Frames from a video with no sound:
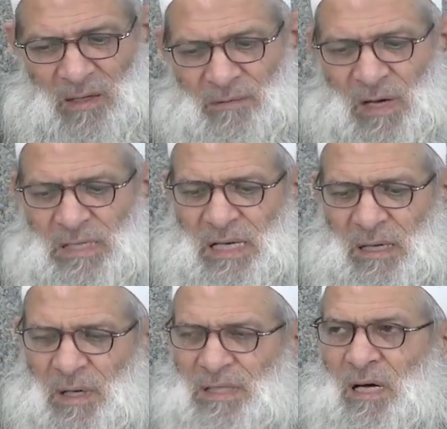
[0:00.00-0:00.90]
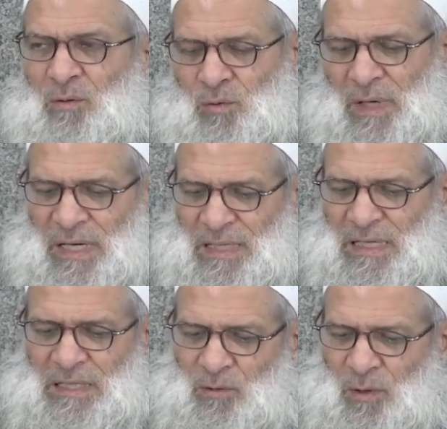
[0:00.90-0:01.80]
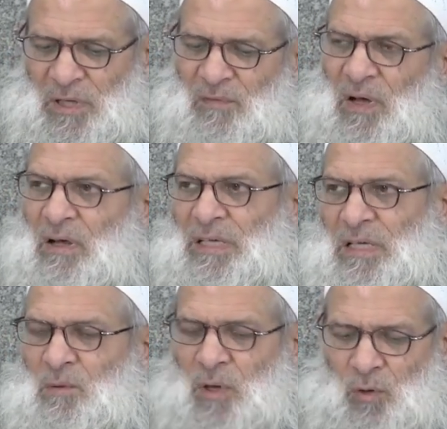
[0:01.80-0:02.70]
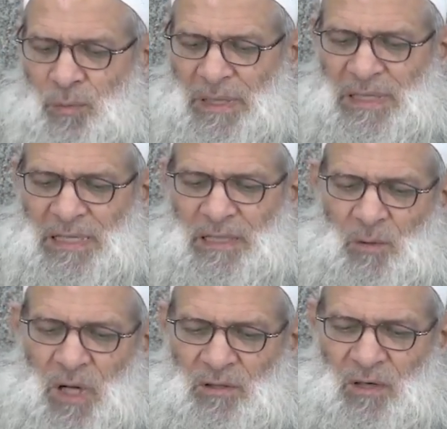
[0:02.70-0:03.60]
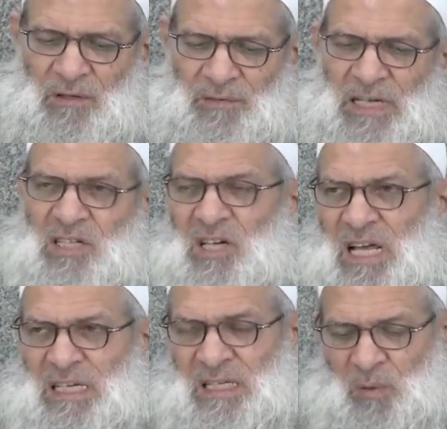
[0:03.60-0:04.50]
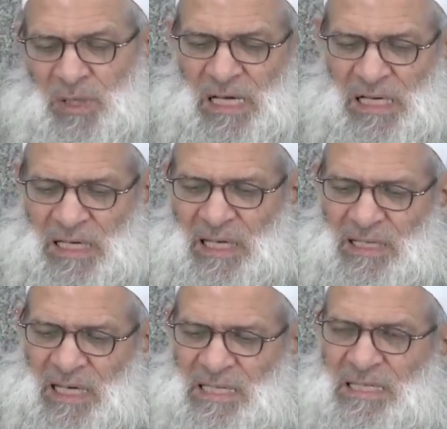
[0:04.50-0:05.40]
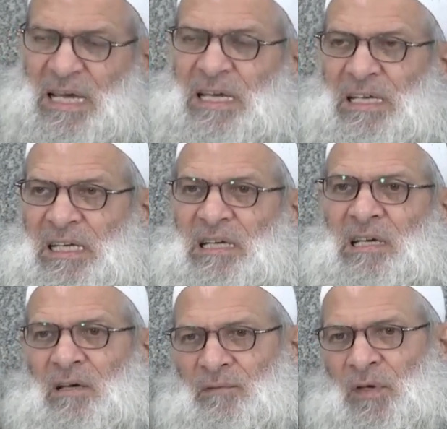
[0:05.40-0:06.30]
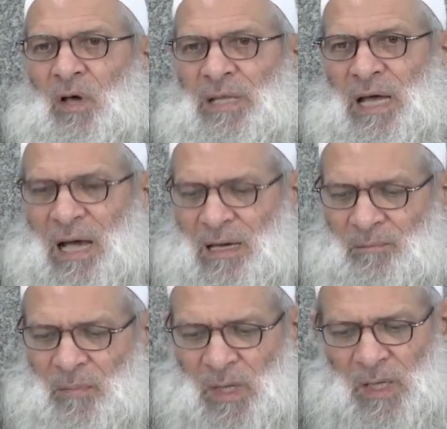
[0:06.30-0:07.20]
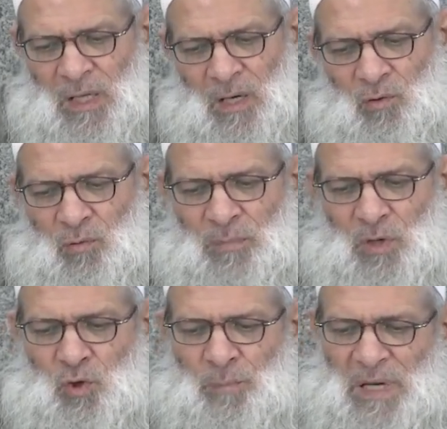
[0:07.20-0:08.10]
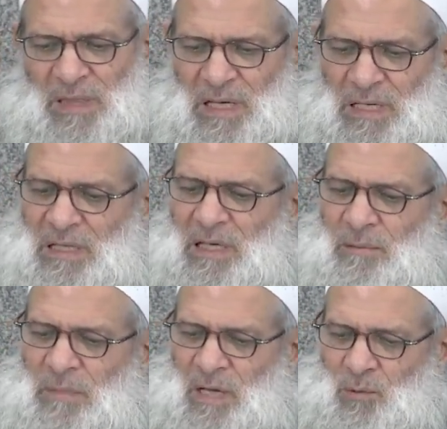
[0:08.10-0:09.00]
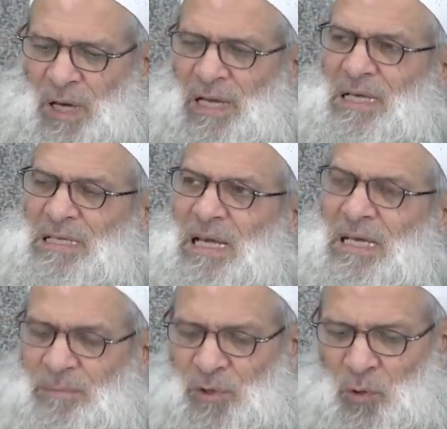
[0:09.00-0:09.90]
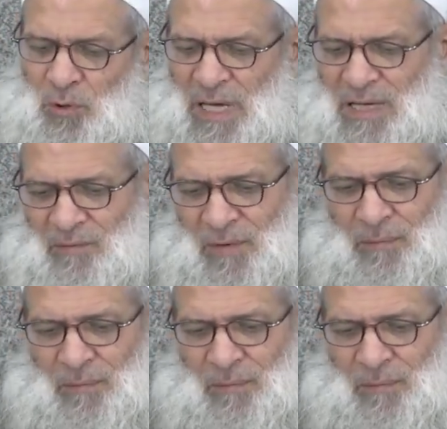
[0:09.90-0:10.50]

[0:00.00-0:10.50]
فغسل وجهه ويديه ومرفقيه وركبتيه وأطراف رجليه وداخلة إزاره في قدح ثم صب ذلك الماء على سهل بن حنيف